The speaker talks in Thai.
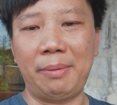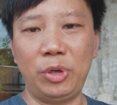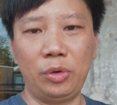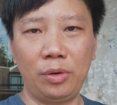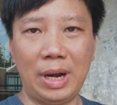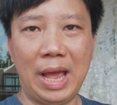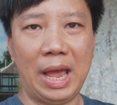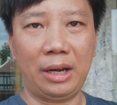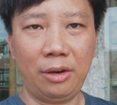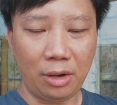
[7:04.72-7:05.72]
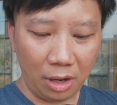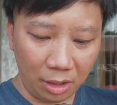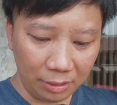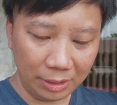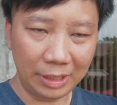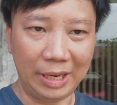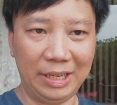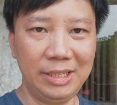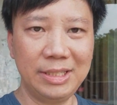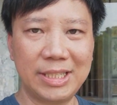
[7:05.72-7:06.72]
แบบอยู่ตรงกลางแล้วก็เห็น
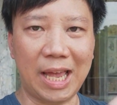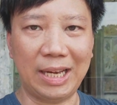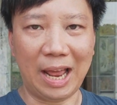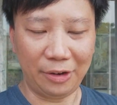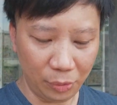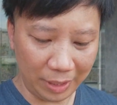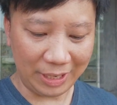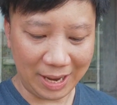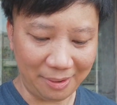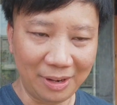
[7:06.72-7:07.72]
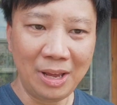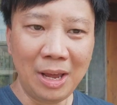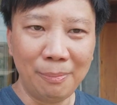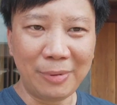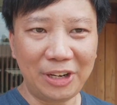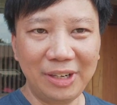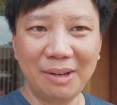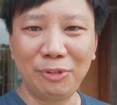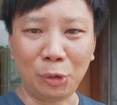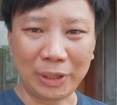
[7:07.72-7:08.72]
ฉากหลังด้วยนะครับไม่ต้อง
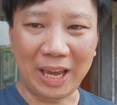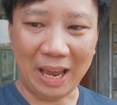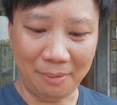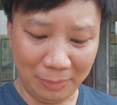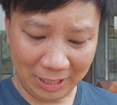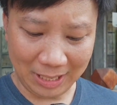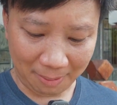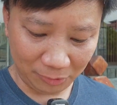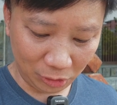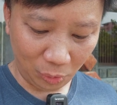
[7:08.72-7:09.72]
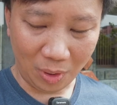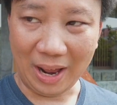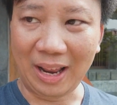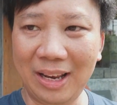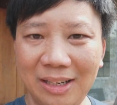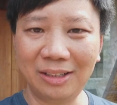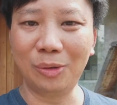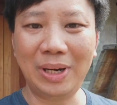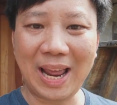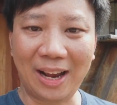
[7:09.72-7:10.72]
เอื้อมสุดแขนเหมือนกับตัว
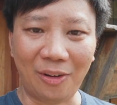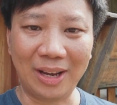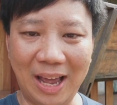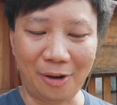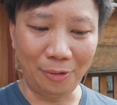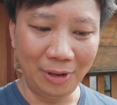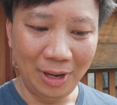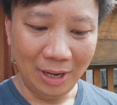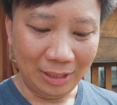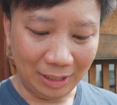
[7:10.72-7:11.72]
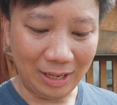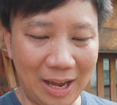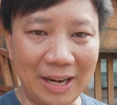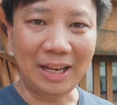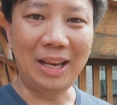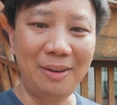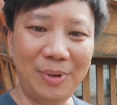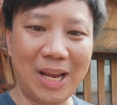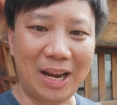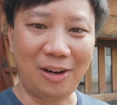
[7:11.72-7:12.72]
รุ่นแรกของเขาแล้วก็อันนี้
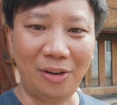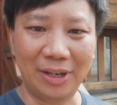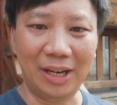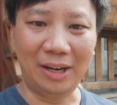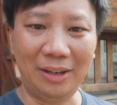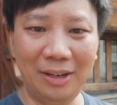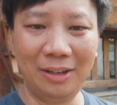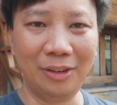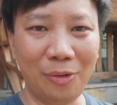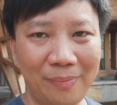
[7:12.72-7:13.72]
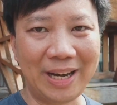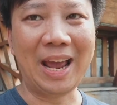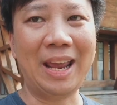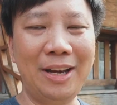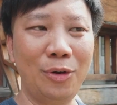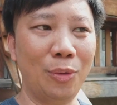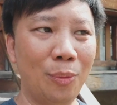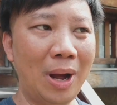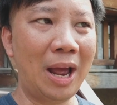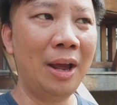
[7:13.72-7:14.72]
พี่ใหญ่ลองเดินลงบันไดให้ดู
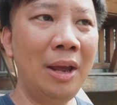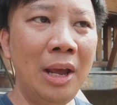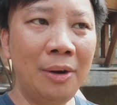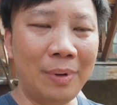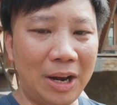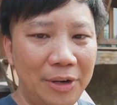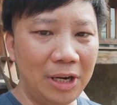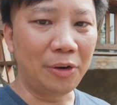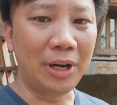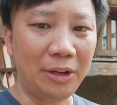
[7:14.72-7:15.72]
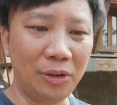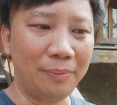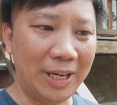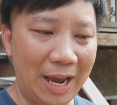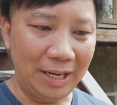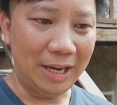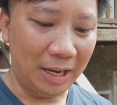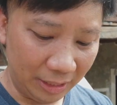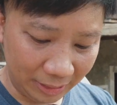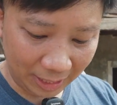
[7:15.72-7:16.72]
ว่าเวลาที่เราเดินตรงบันไดเนี่
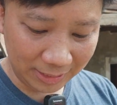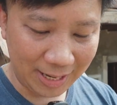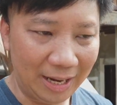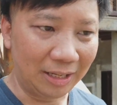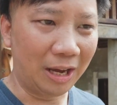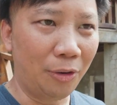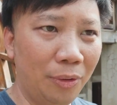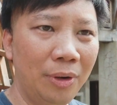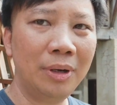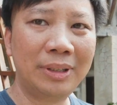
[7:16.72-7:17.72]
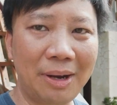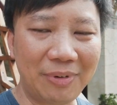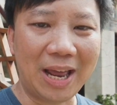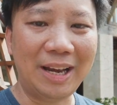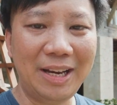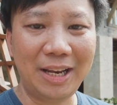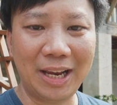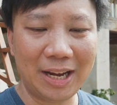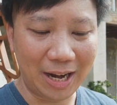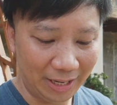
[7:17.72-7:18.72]
ยกันสั่นเขาทำงานได้ดี
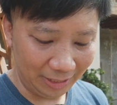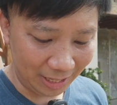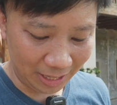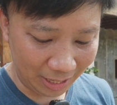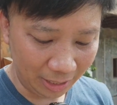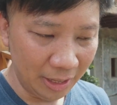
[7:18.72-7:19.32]
แค่ไหนนะฮะ